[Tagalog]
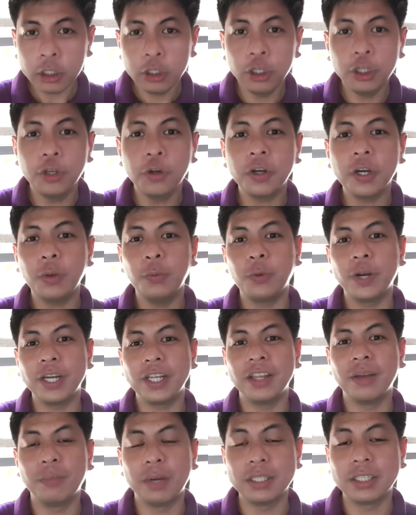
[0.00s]
yun yung
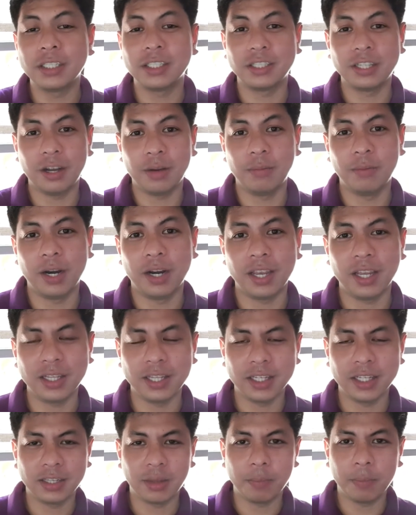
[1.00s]
reward naman sa stock market.
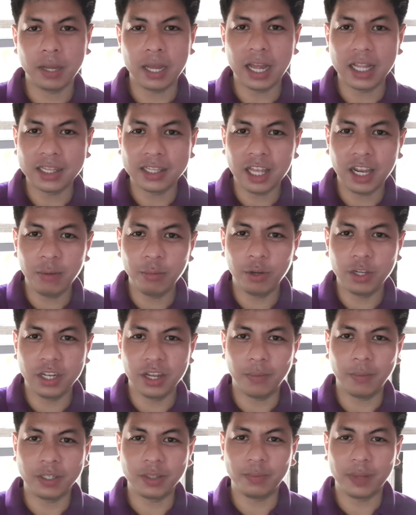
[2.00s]
Eh. Sa paghandle mo
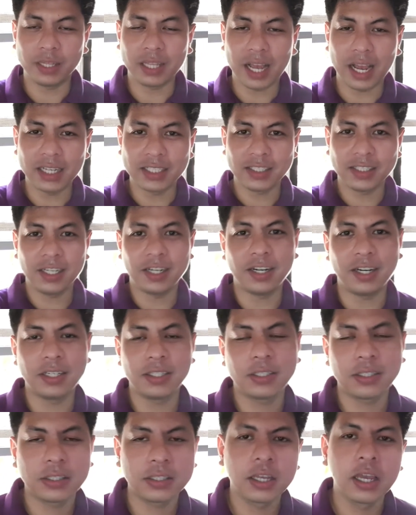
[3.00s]
ng mas mataas na
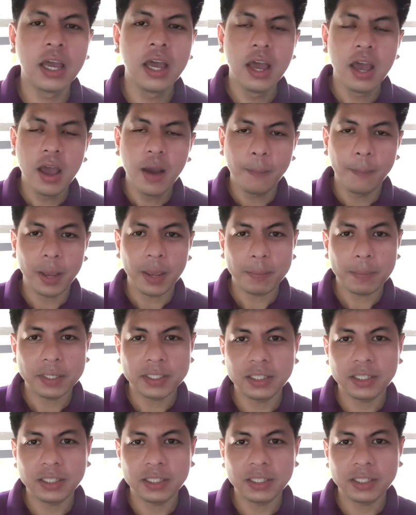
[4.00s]
risk, may